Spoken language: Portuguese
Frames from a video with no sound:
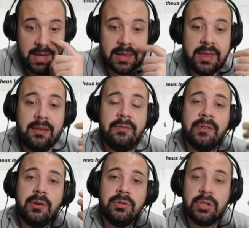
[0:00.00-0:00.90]
que
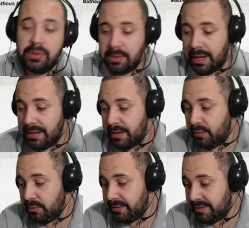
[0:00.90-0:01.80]
vão te ajudar a ter
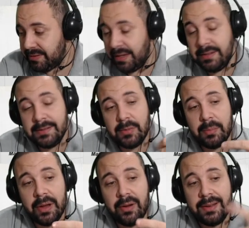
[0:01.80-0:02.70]
consistência e uma
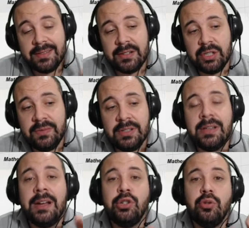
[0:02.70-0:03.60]
maior
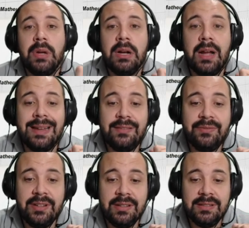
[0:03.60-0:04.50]
assertividade no mercado
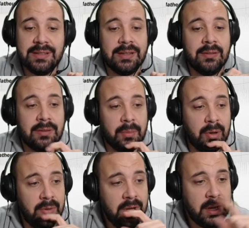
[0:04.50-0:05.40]
financeiro, tá
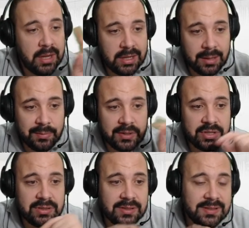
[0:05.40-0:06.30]
bom? E depois
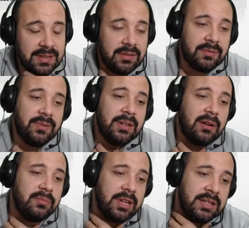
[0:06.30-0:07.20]
de dois anos,
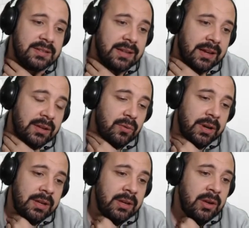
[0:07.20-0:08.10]
finalmente saiu
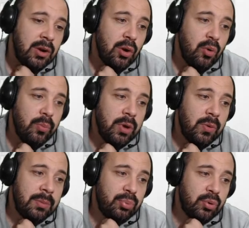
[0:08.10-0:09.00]
aí o meu
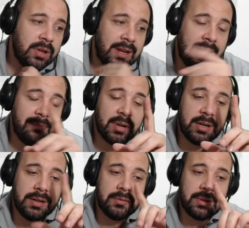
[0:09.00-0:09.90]
e-book.
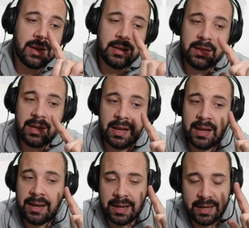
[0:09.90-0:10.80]
Lembrando, tá? Que
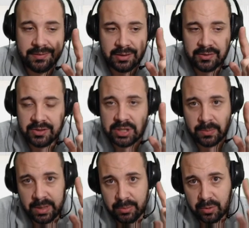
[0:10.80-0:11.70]
a live do Seja
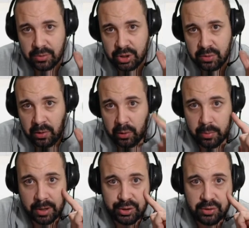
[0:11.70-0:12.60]
Membro continua
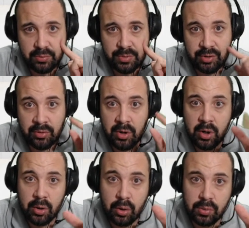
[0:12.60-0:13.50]
normal de domingo,
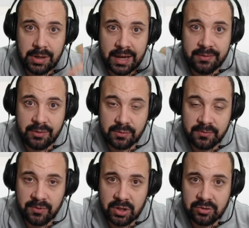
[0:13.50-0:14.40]
ou live ou um
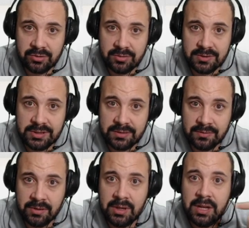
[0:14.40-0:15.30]
vídeo
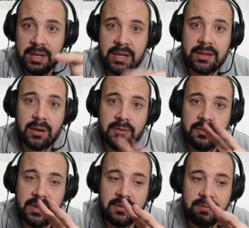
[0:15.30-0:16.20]
exclusivo, e
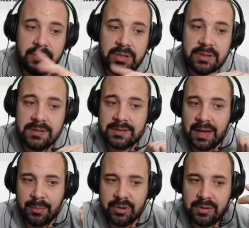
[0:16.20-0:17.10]
talvez um vídeo de
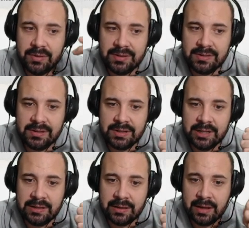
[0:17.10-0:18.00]
sábado, não é
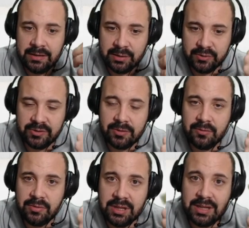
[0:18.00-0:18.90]
certeza, tá? Então
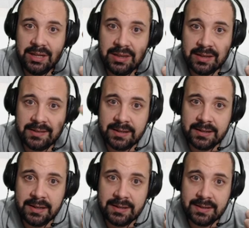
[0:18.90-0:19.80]
segunda e quinta é
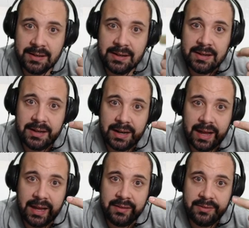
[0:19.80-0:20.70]
certeza,
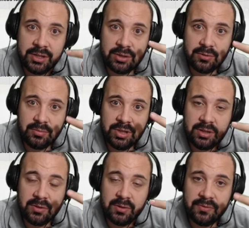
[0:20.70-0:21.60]
live de
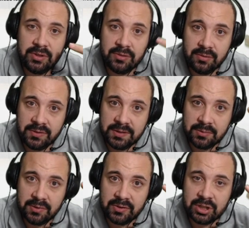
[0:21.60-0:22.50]
domingo e o vídeo exclusivo
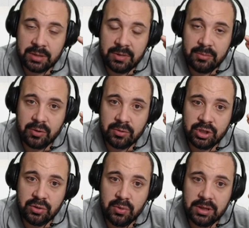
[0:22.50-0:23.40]
do Seja Membro
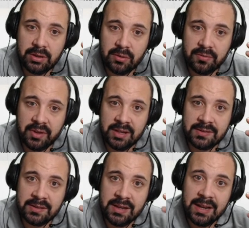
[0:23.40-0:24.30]
continua e
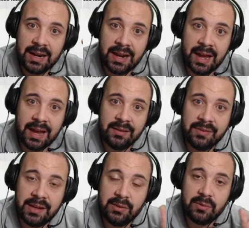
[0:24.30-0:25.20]
talvez live
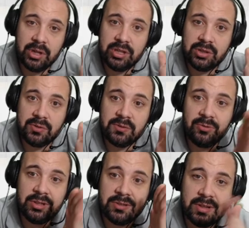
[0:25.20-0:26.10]
aí durante os
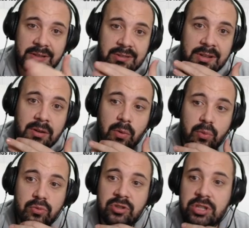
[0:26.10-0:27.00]
vídeos testando
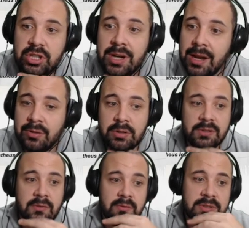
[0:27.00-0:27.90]
alguns
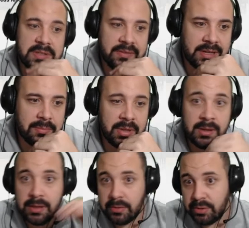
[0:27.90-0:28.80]
indicadores com você, vai
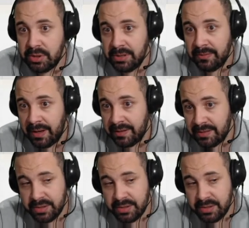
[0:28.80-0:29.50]
depender de onde eu tiver, se